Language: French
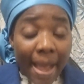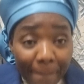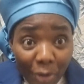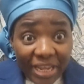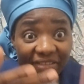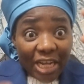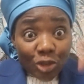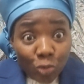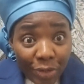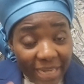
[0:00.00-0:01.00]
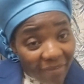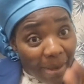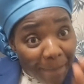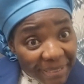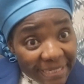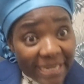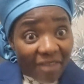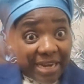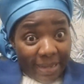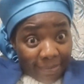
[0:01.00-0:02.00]
Bon, il y avait les souris, il y avait les petits, il y
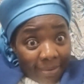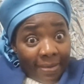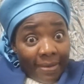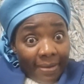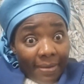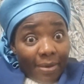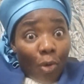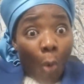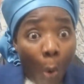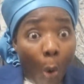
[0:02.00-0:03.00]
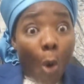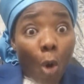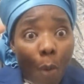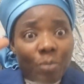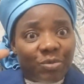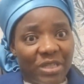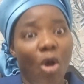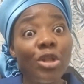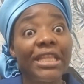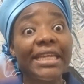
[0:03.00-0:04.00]
avait les gros comme ça.
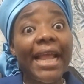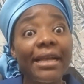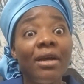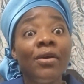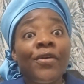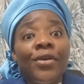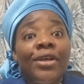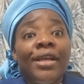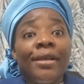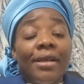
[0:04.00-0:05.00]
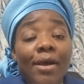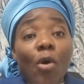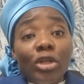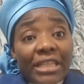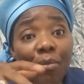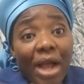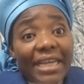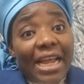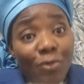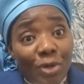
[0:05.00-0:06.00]
On dirait que ou c'est moi
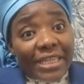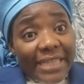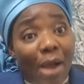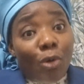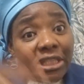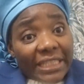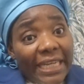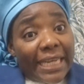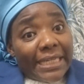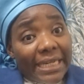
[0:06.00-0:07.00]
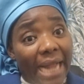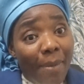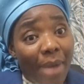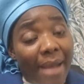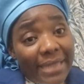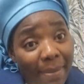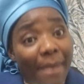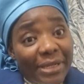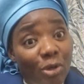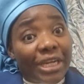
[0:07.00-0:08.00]
qui les nourrissais, ou c'est ce qui était dans, ah, dans,
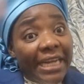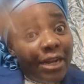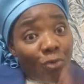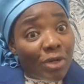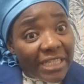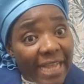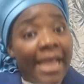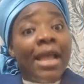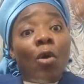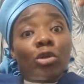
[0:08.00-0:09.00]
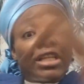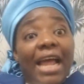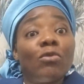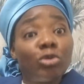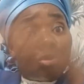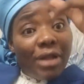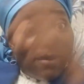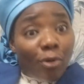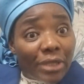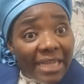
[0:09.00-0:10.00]
ma maison qui les nourrissait, ou c'est la nourriture,
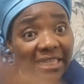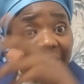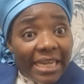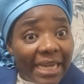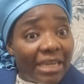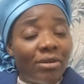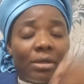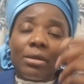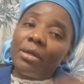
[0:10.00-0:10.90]
l'abondance qui était là qui...